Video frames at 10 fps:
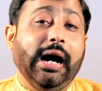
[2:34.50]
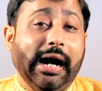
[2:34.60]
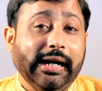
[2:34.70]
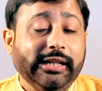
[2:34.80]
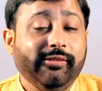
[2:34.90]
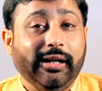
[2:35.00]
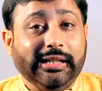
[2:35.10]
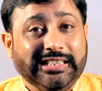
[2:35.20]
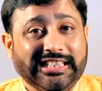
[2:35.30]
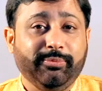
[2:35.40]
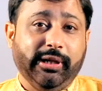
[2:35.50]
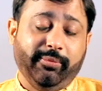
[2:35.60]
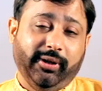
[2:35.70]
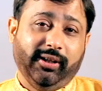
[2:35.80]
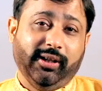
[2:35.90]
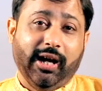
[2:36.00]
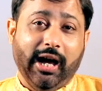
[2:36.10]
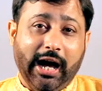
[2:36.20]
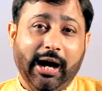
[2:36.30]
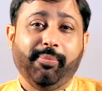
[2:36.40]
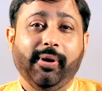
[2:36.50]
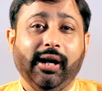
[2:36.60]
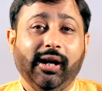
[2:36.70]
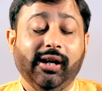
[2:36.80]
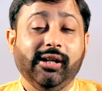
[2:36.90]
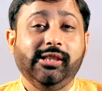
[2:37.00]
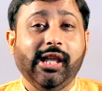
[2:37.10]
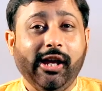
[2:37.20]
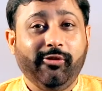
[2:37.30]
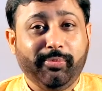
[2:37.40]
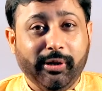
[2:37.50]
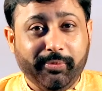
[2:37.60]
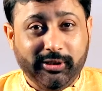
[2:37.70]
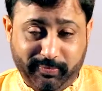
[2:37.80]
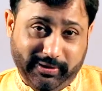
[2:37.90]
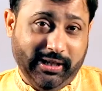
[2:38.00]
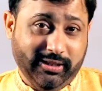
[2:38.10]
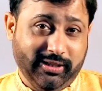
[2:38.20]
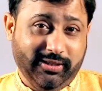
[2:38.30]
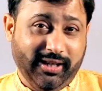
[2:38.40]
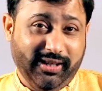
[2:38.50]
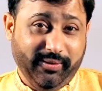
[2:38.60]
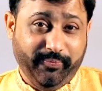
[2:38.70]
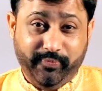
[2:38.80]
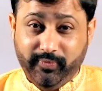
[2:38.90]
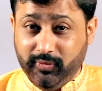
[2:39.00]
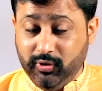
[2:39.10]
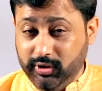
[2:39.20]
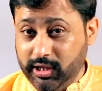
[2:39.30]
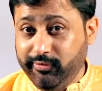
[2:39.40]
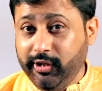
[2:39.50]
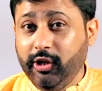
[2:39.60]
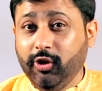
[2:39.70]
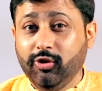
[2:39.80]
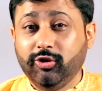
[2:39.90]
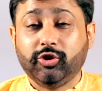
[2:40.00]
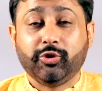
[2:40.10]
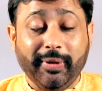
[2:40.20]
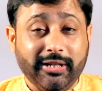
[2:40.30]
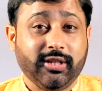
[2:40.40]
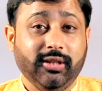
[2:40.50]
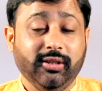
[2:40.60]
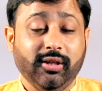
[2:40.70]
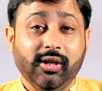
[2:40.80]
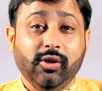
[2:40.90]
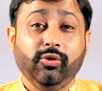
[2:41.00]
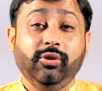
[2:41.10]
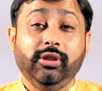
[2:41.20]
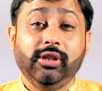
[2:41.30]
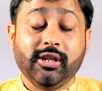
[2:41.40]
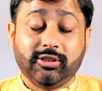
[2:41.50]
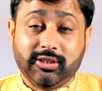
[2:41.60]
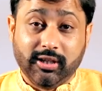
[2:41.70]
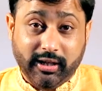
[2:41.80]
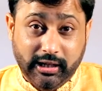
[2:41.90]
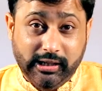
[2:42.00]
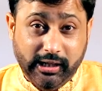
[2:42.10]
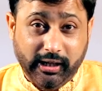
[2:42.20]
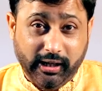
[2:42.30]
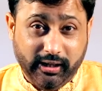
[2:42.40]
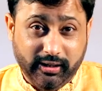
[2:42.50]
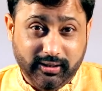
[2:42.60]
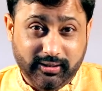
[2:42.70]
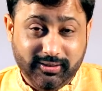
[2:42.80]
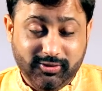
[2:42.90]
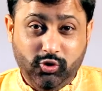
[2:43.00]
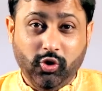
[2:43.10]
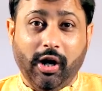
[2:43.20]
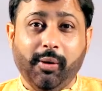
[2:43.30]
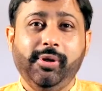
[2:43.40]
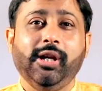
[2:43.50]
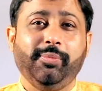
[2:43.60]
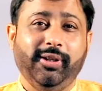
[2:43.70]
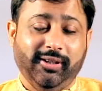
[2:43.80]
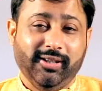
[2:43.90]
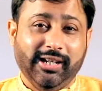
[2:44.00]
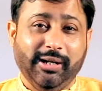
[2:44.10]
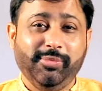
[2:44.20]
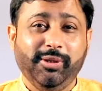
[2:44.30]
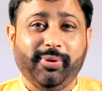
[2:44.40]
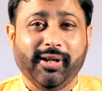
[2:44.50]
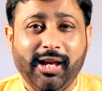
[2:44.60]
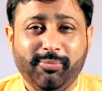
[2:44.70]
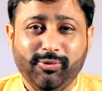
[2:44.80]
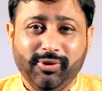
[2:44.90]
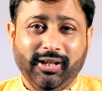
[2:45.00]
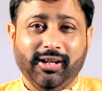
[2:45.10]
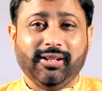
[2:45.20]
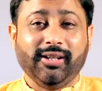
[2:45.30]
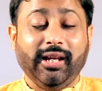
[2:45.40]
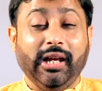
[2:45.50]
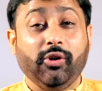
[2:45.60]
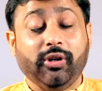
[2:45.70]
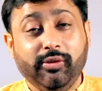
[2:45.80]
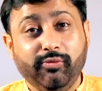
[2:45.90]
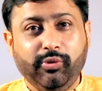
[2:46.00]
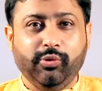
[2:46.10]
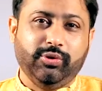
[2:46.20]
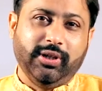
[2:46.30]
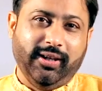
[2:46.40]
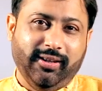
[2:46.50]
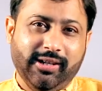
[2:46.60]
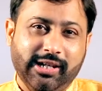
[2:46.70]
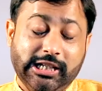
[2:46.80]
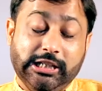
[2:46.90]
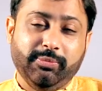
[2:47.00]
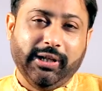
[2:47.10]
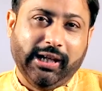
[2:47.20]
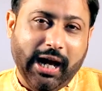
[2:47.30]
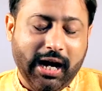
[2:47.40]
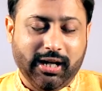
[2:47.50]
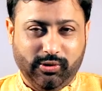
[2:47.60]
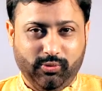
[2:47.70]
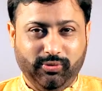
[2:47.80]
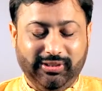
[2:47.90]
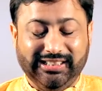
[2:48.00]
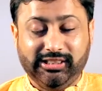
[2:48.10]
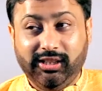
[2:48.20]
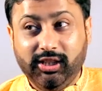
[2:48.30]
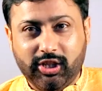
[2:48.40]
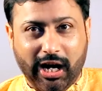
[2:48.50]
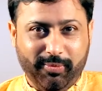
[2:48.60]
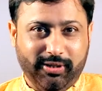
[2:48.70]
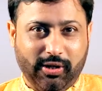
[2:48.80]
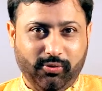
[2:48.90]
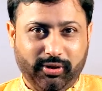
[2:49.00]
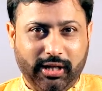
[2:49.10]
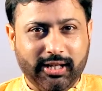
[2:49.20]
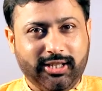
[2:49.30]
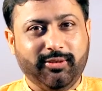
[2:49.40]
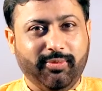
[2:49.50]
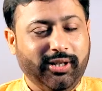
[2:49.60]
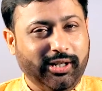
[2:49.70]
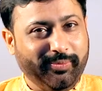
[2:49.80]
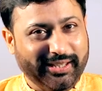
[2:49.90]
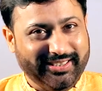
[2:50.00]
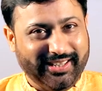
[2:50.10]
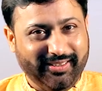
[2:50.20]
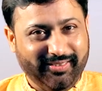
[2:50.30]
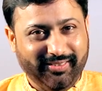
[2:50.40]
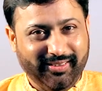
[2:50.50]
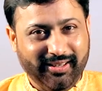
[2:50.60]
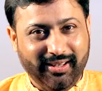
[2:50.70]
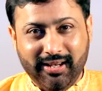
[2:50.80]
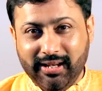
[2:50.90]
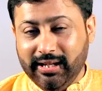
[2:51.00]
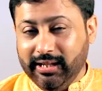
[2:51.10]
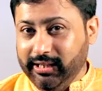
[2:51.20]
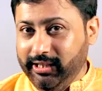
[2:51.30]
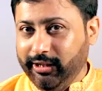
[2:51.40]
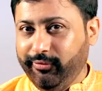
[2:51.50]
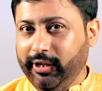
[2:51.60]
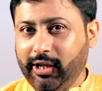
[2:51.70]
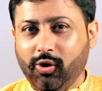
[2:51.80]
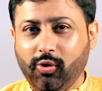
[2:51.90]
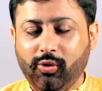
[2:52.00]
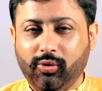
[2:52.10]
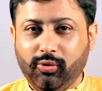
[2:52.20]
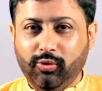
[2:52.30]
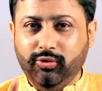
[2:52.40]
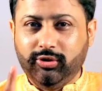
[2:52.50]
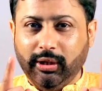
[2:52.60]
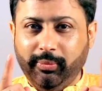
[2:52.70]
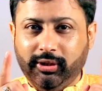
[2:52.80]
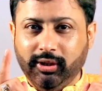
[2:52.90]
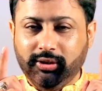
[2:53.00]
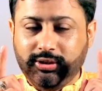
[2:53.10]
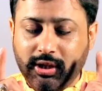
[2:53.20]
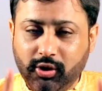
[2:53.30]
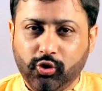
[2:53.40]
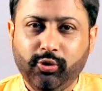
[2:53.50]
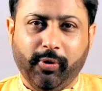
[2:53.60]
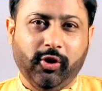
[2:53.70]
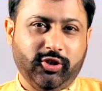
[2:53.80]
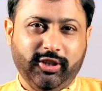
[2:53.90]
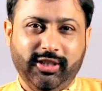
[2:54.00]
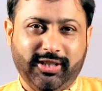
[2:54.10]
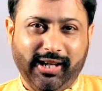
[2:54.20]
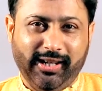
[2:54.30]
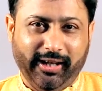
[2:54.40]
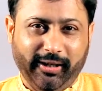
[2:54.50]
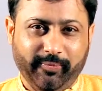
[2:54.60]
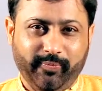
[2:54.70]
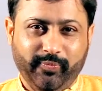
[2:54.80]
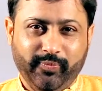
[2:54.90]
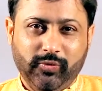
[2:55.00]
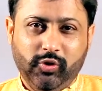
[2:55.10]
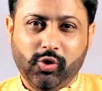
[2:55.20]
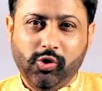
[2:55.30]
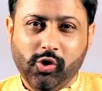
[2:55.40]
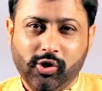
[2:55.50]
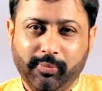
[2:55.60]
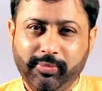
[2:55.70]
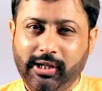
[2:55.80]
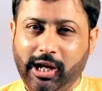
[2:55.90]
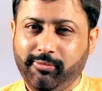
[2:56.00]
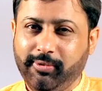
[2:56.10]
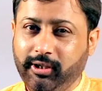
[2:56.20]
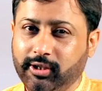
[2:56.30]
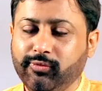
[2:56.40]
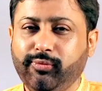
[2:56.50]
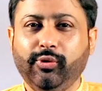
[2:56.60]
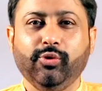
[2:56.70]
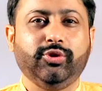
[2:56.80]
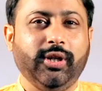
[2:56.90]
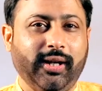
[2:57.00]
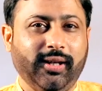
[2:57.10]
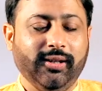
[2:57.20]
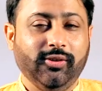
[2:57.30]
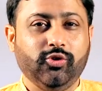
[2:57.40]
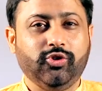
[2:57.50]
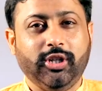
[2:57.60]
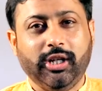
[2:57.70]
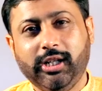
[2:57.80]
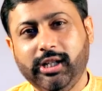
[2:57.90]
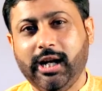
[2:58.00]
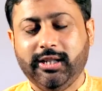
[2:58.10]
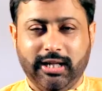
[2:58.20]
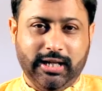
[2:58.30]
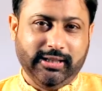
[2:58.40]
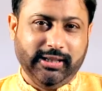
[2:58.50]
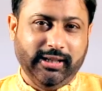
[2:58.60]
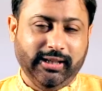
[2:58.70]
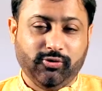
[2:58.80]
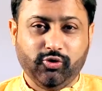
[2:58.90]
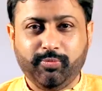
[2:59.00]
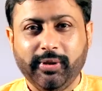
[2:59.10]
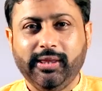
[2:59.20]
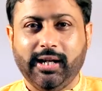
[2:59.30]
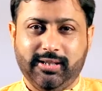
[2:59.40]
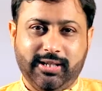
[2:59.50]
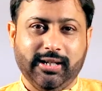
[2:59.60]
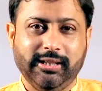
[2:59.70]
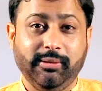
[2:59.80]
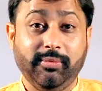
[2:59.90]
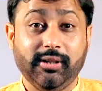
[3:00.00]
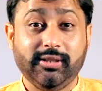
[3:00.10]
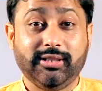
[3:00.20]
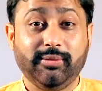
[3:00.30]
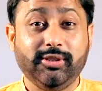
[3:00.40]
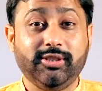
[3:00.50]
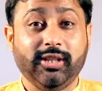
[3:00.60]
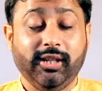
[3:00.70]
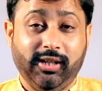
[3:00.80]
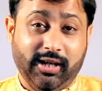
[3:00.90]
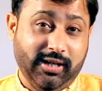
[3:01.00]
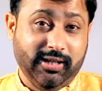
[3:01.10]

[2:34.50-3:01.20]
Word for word: आने वाले समय में आपका लाइफ पर्पस पता चल जाए ये वीडियो स्पेशल उन यंगस्टर के लिए है जो अभी अभी अपनी पढ़ाई पूरी कर रहे हैं और कंफ्यूज हैं कि मैं क्या करूं, किस दिशा में जाऊं, क्या चीज़ मेरे लिए बेस्ट है ये वीडियो उन सभी तक ज़रूर पहुंचनी चाहिए जो लोग अपनी लाइफ में कंफ्यूज हैं कुछ करना चाहते हैं कुछ बनना चाहते हैं मगर समझ नहीं आ